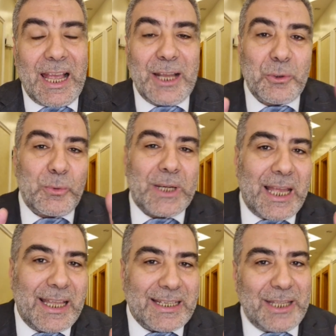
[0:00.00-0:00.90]

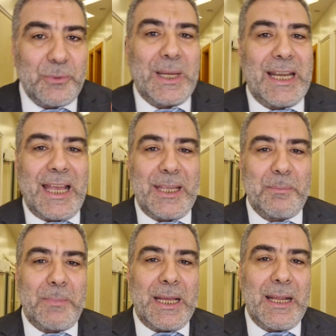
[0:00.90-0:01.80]
القرآن أيها
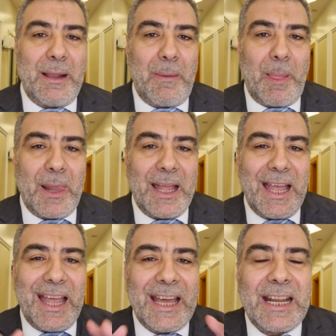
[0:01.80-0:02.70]
الأحبة
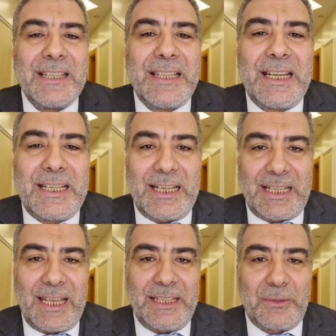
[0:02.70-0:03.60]
أراد لنا
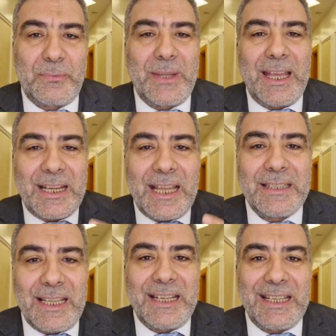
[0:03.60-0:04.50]
الخير
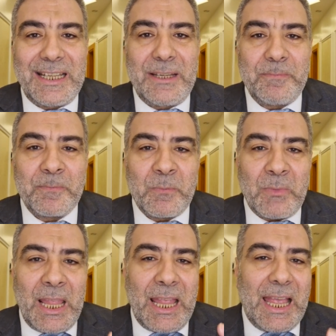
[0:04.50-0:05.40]
فأراد لنا
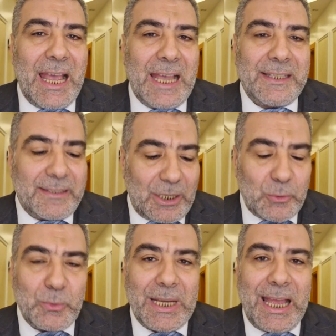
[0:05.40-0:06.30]
أن
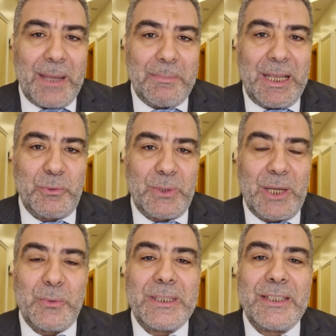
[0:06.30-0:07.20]
تكون أعمالنا
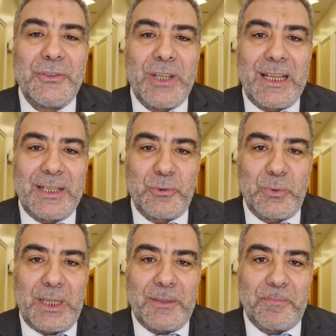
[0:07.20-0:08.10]

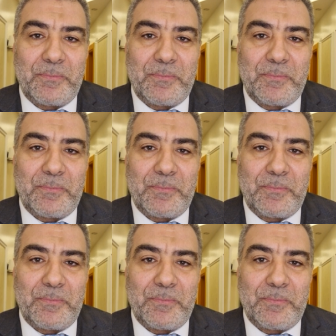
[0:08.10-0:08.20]
وتجارتنا